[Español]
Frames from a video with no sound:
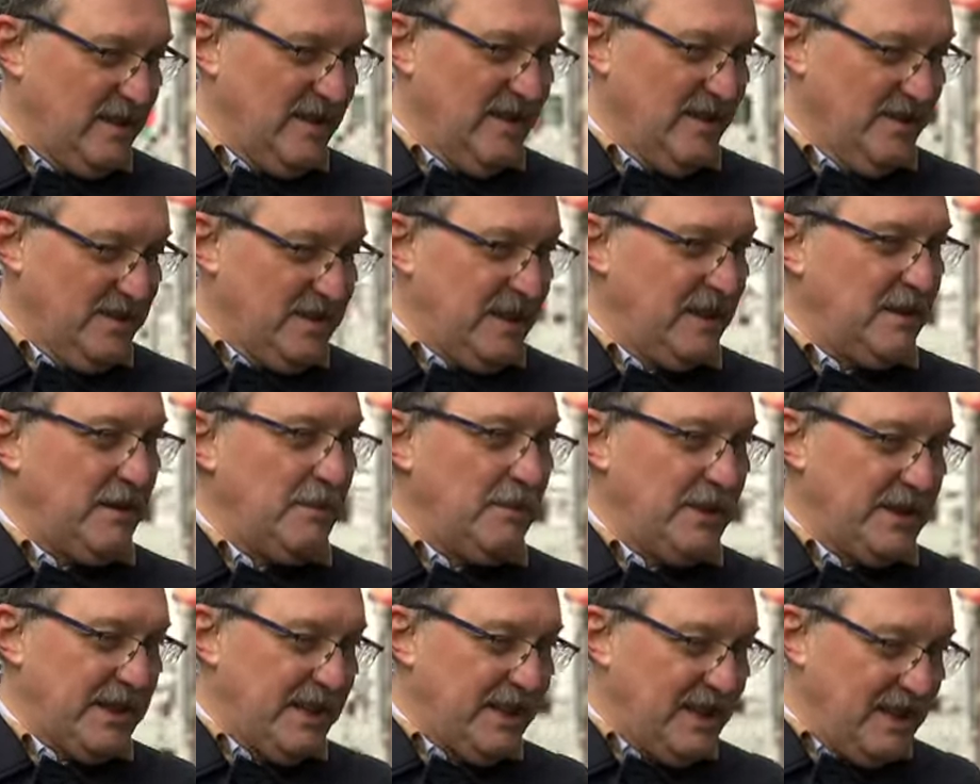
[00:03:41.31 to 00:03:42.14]
O sea que vamos a
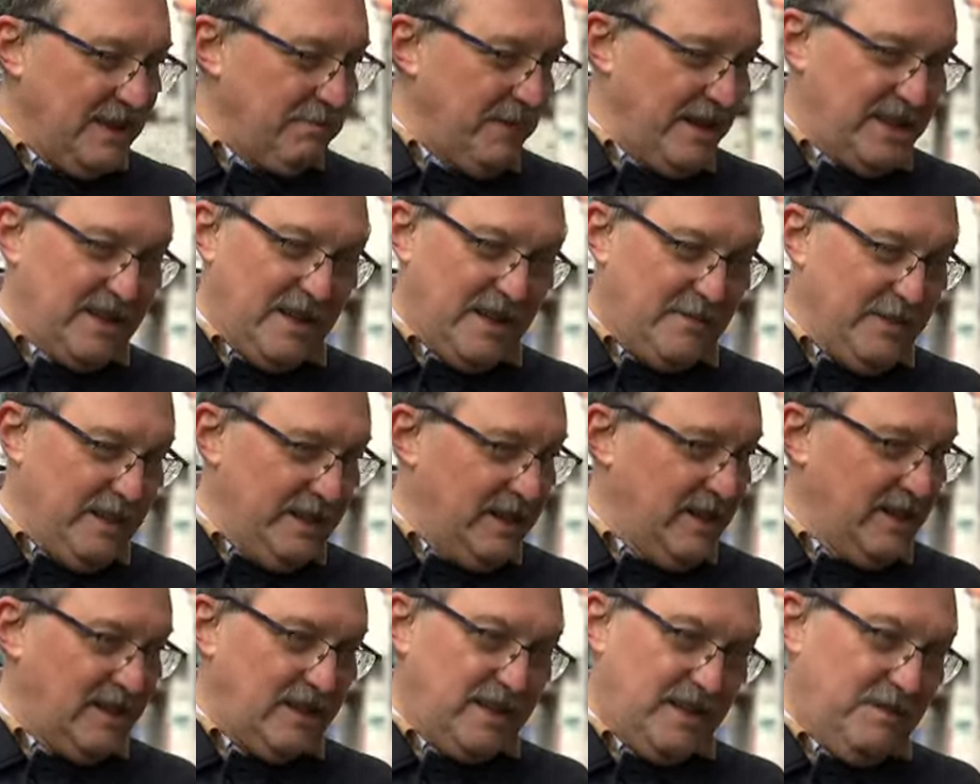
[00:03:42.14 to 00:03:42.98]
tener
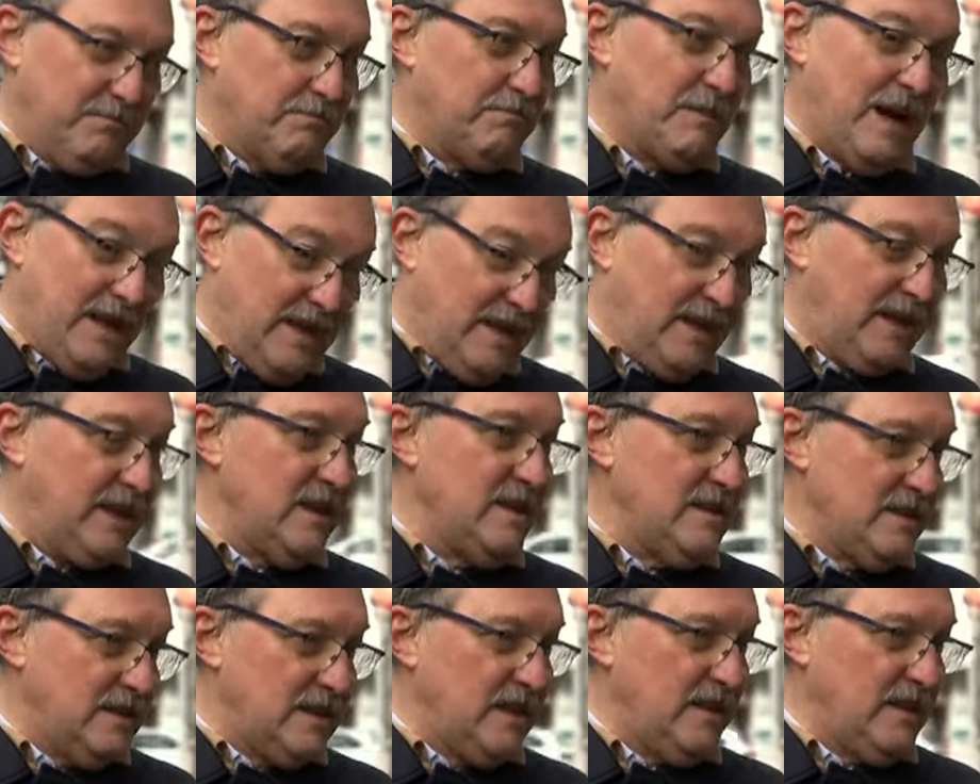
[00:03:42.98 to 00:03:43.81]
prácticamente más de
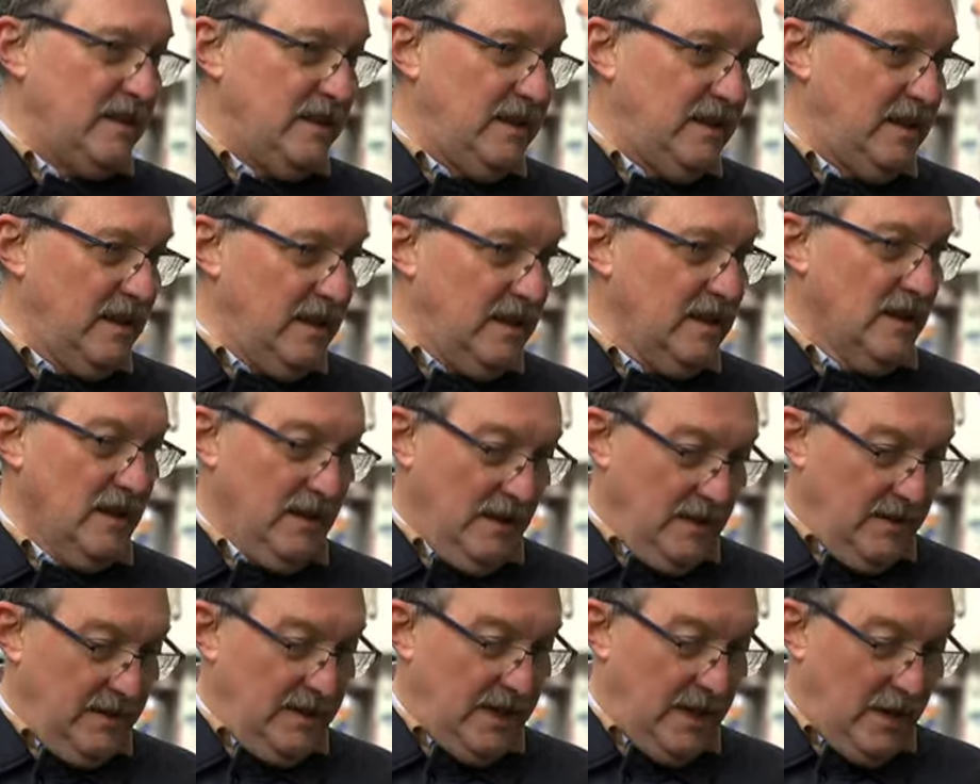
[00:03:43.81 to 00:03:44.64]
15 días
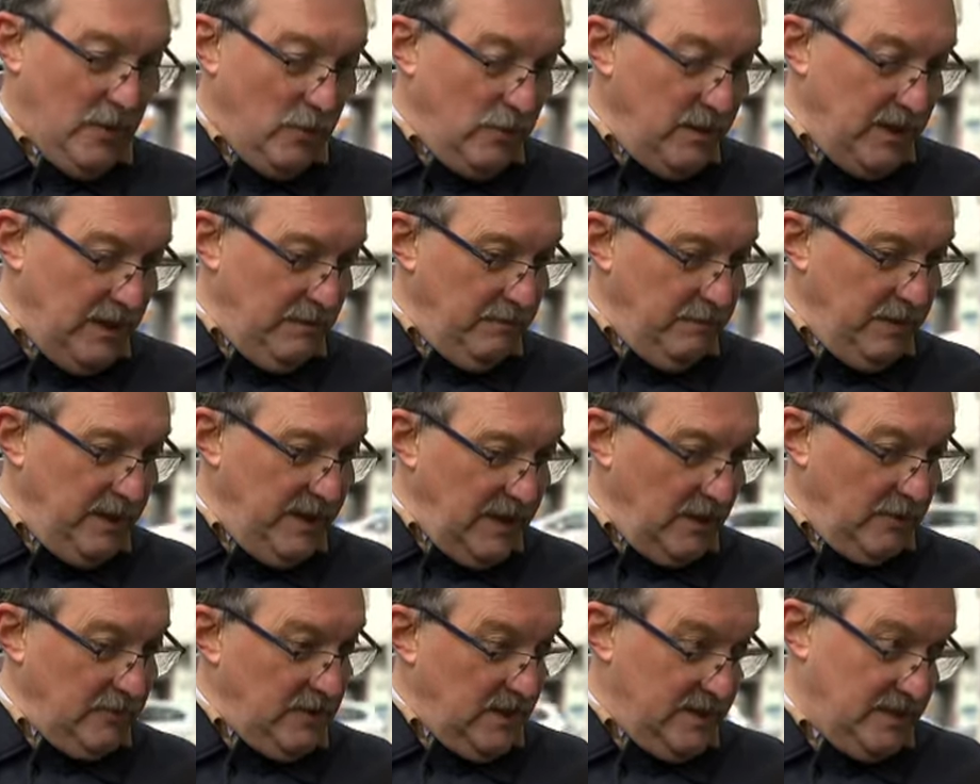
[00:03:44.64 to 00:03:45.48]
de un
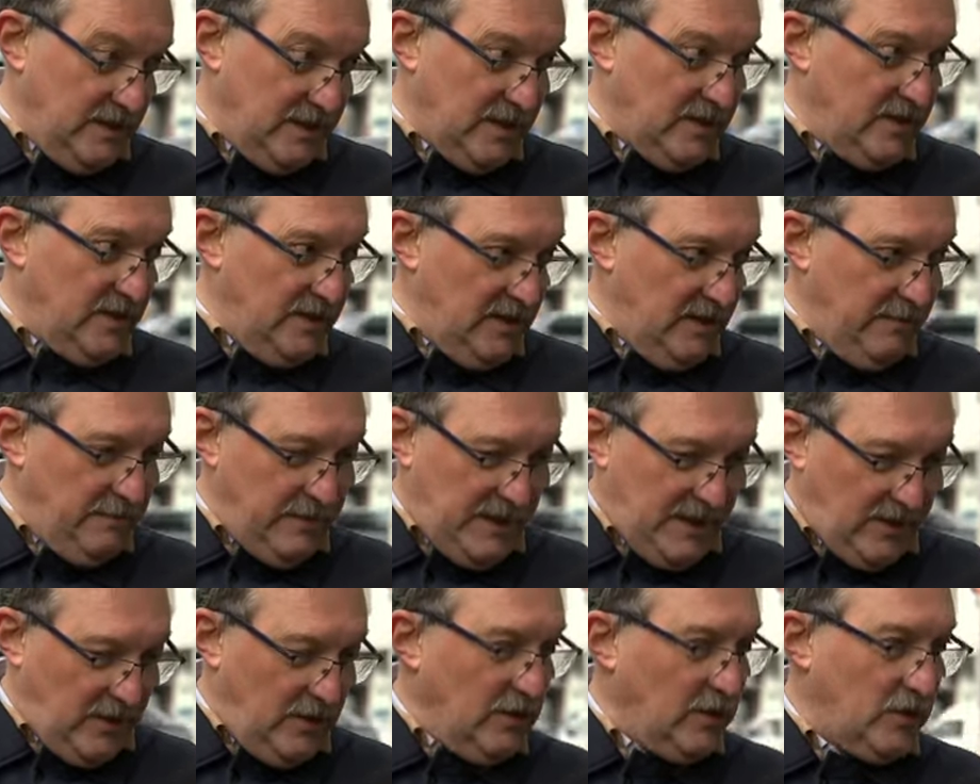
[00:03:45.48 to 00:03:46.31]
invierno, una situación de
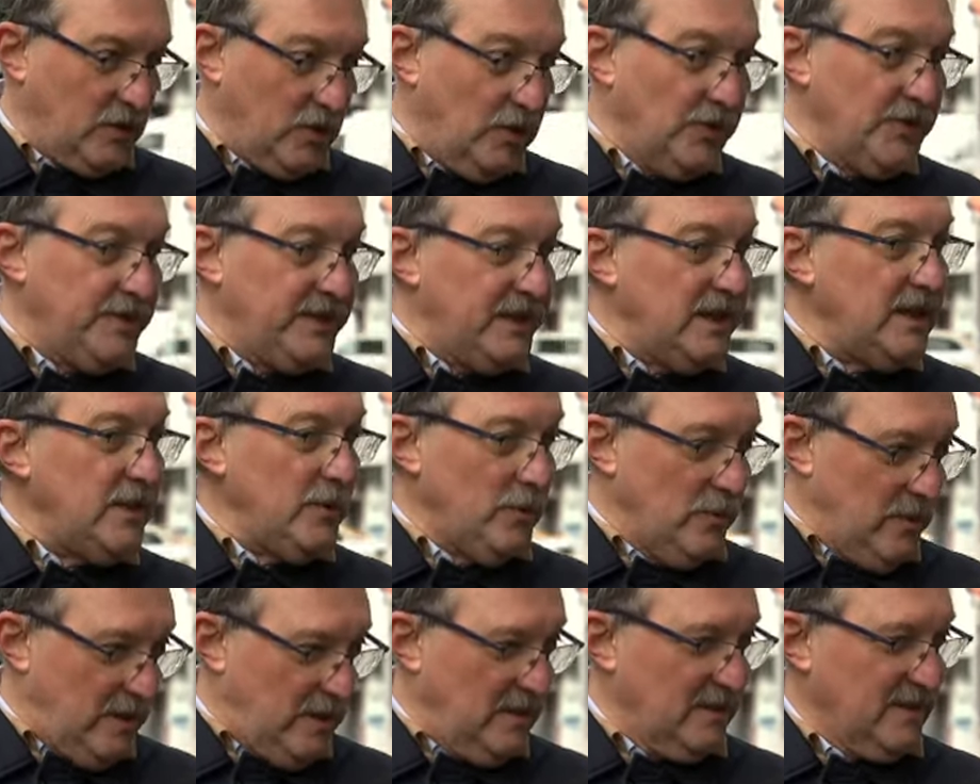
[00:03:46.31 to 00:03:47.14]
invierno
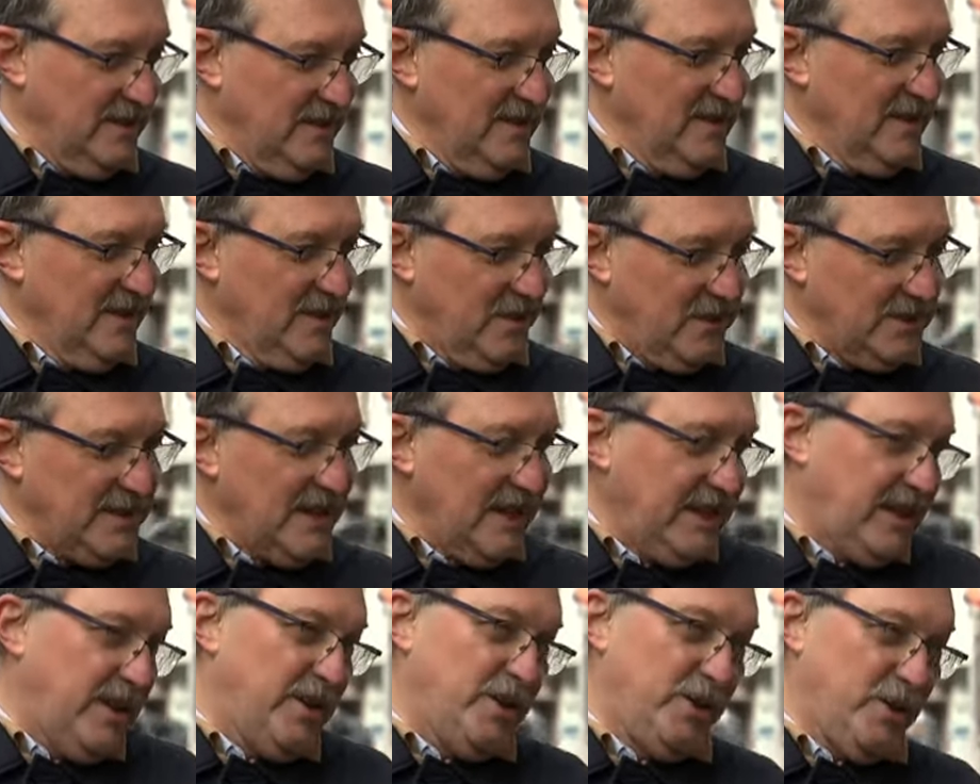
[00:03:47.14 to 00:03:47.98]
continua cosa
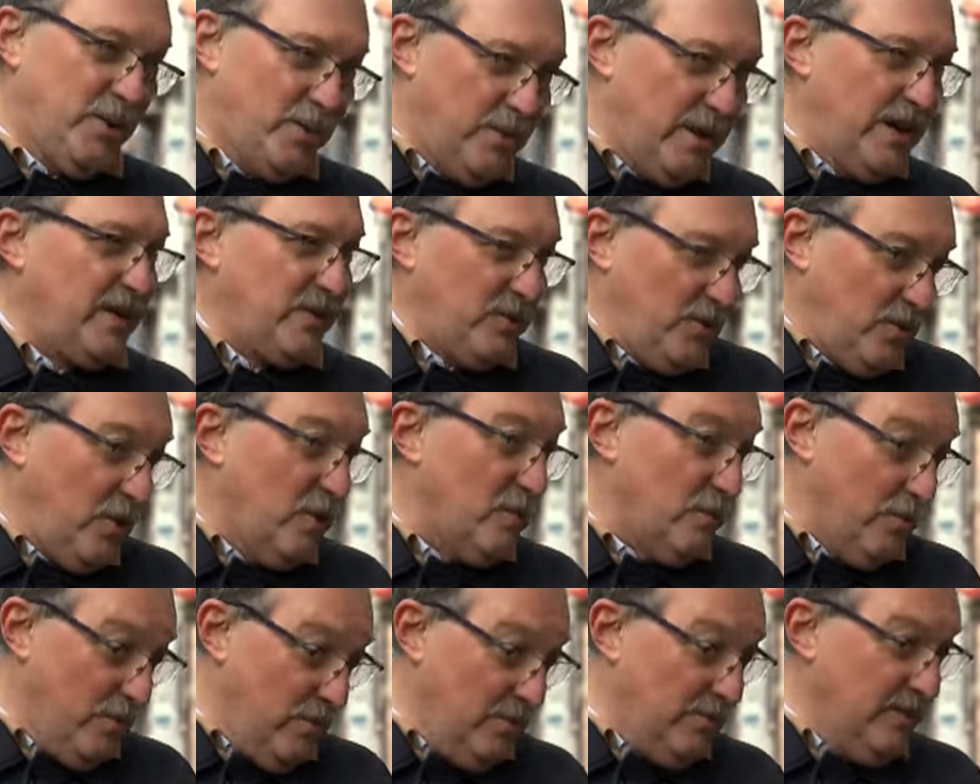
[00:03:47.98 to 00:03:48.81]
que no es
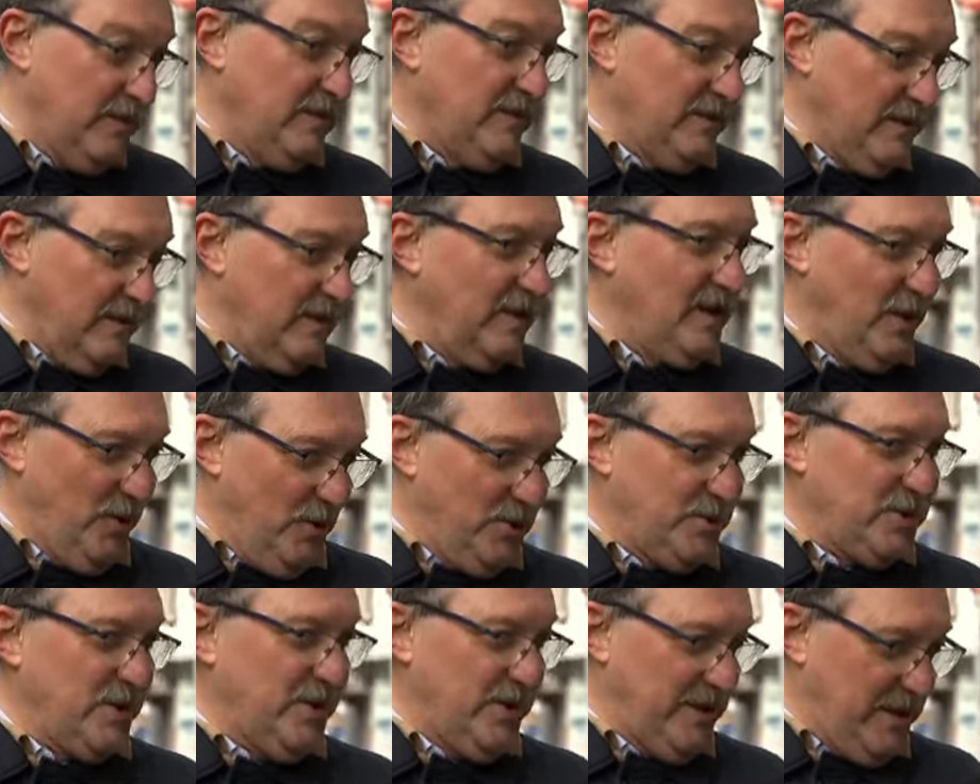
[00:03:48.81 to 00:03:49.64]
común
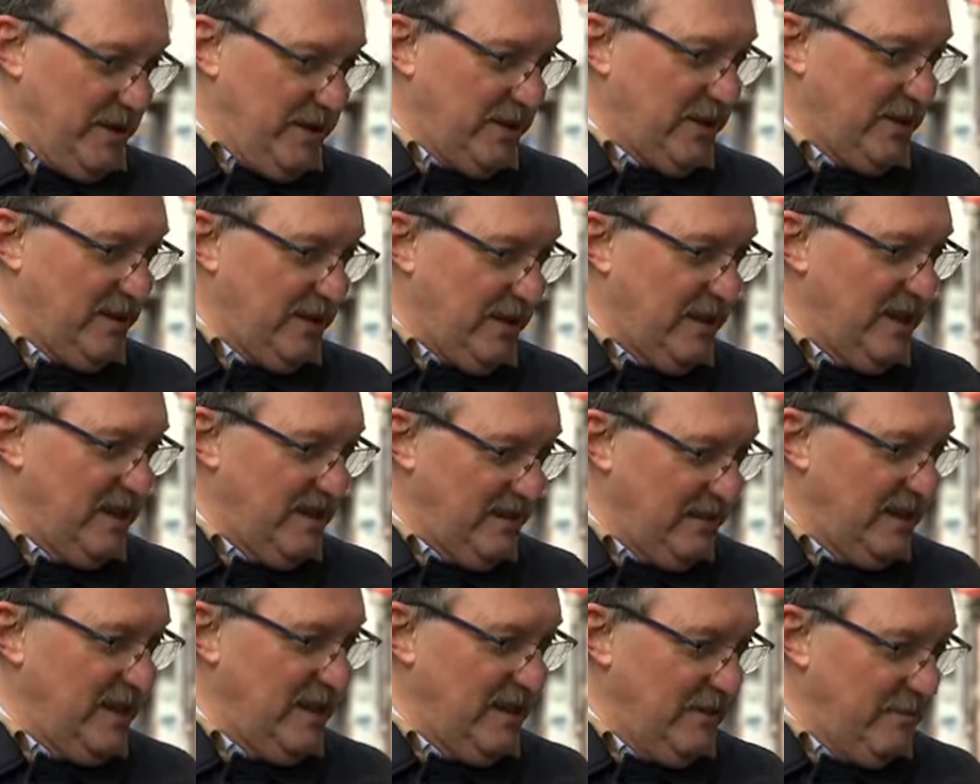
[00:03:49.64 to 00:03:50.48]
incluso dentro
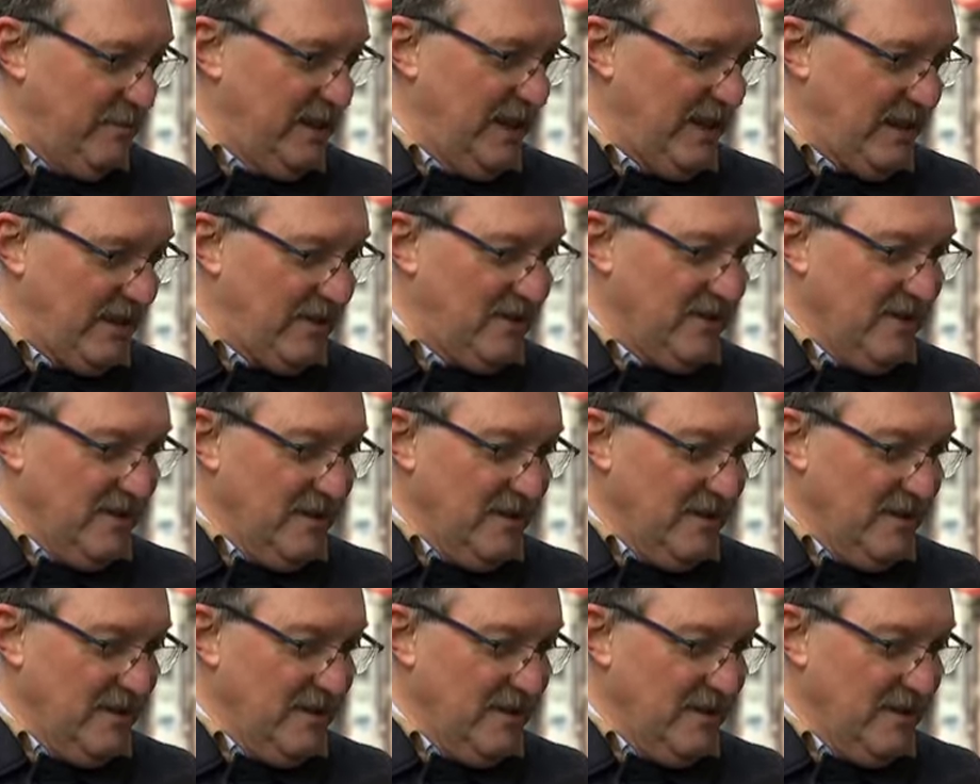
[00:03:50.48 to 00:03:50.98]
del, invierno.